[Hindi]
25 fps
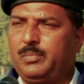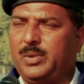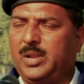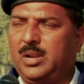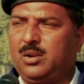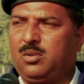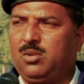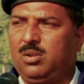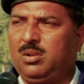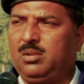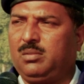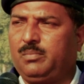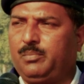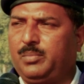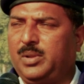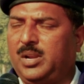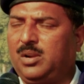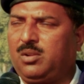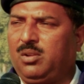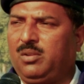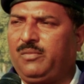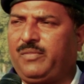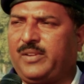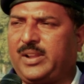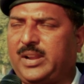बिल्कुल
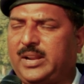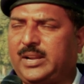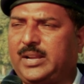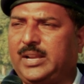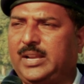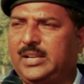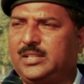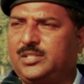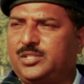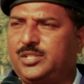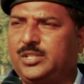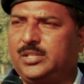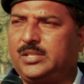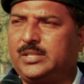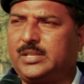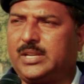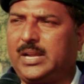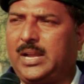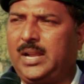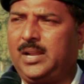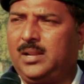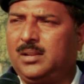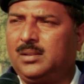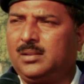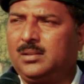बिल्कुल फ़र्क है इस चीज़
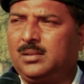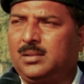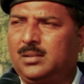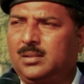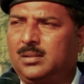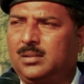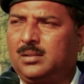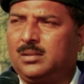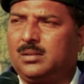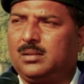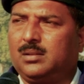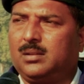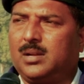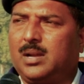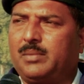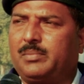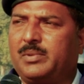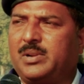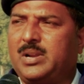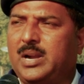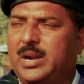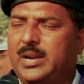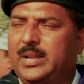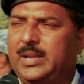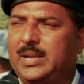का
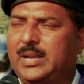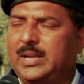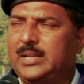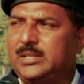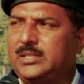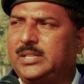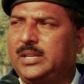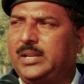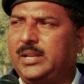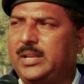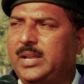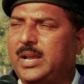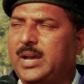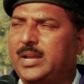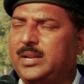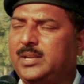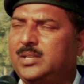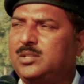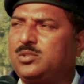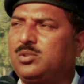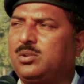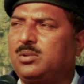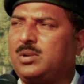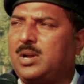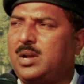अब गाड़ियाँ ऐसी नहीं आ
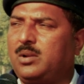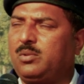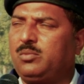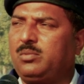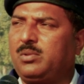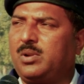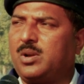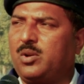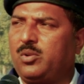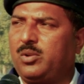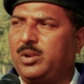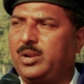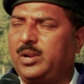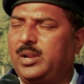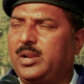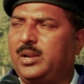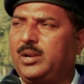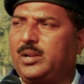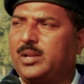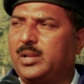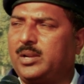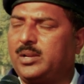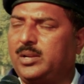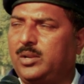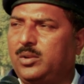रही जो कानून का
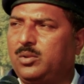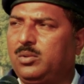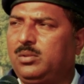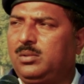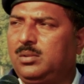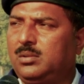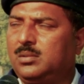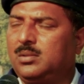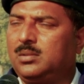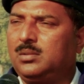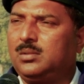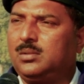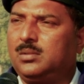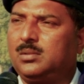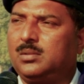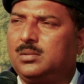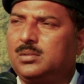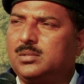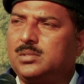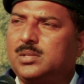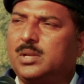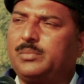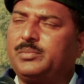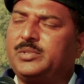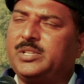उल्लंघन कर रही
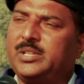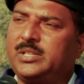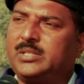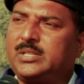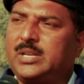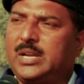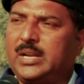हो सब ठीक